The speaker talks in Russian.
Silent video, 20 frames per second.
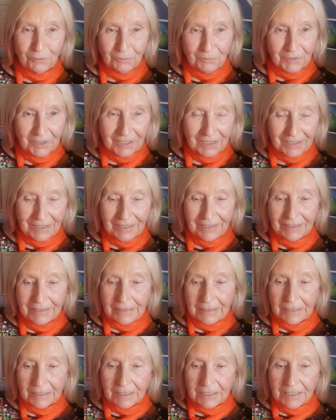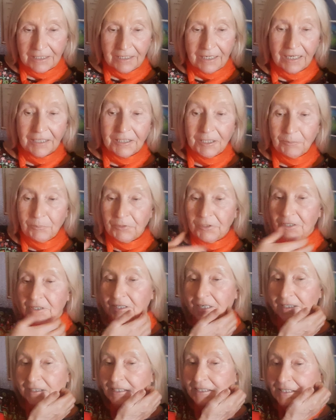умерли. И они
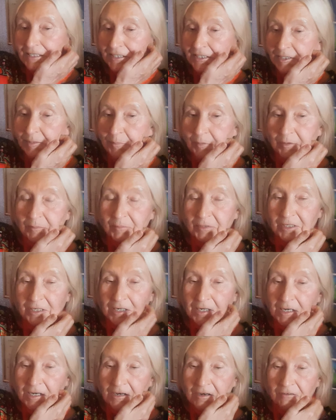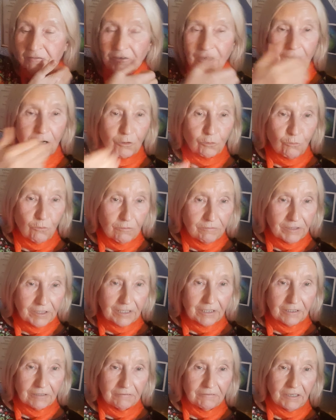переродились, например, в
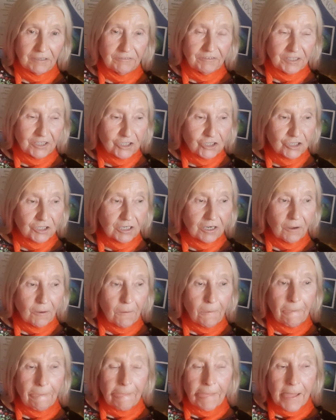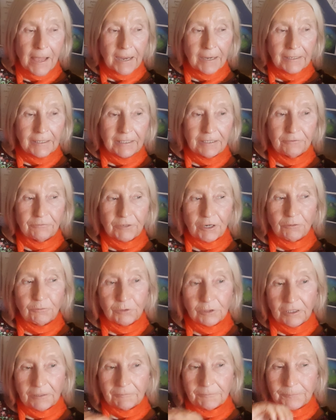коровок, в овечек, или в
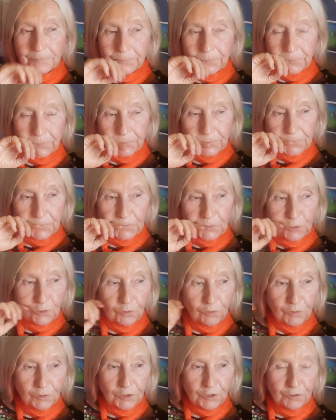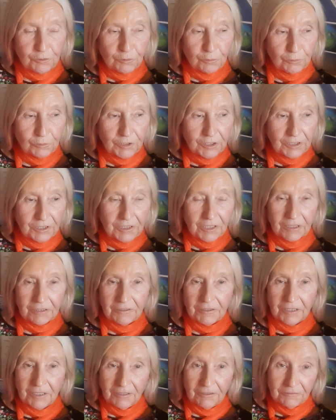кого там, что еще люди
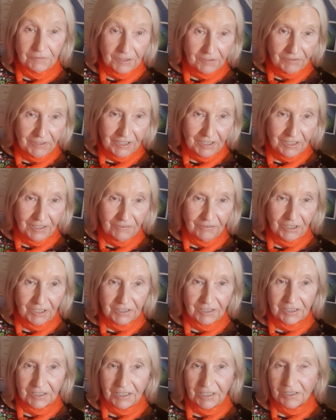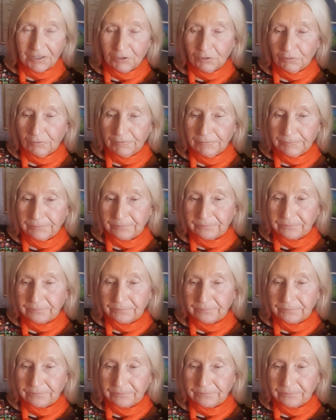едят, в свиней, в конце концов.